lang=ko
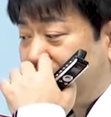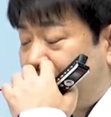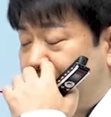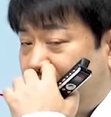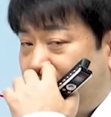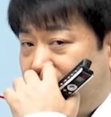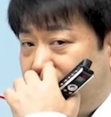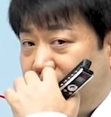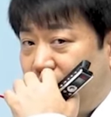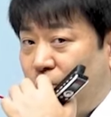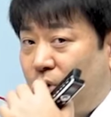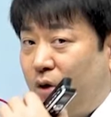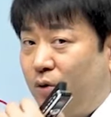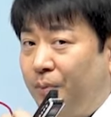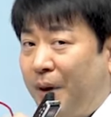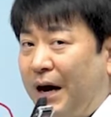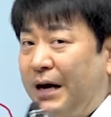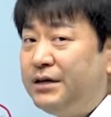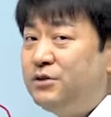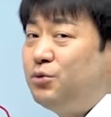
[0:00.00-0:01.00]
학습하는 내용하고
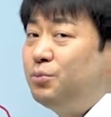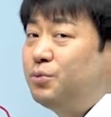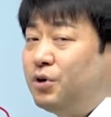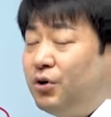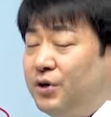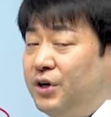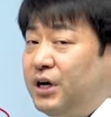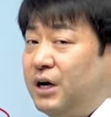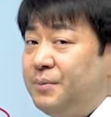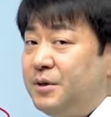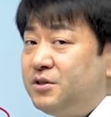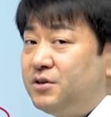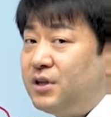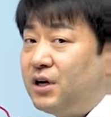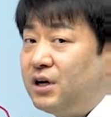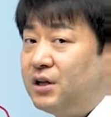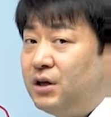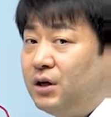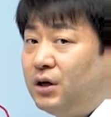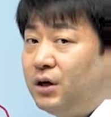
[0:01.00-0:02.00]
많이 좀 거리감이
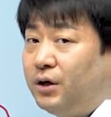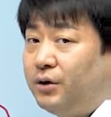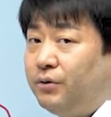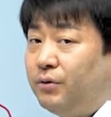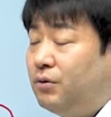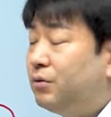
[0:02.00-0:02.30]
있었다는 얘기예요.